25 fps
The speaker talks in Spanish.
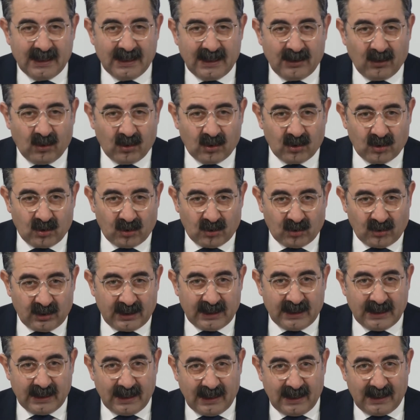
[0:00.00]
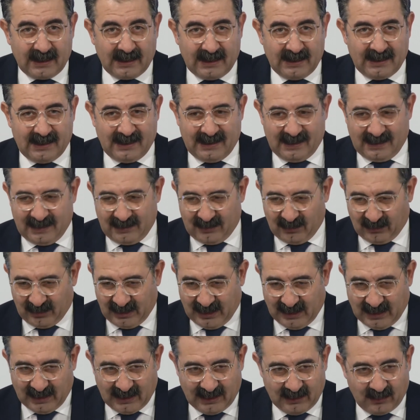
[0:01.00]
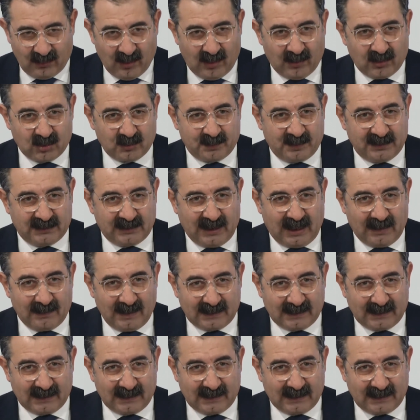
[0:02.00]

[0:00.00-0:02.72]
oncología y con el nuevo hospital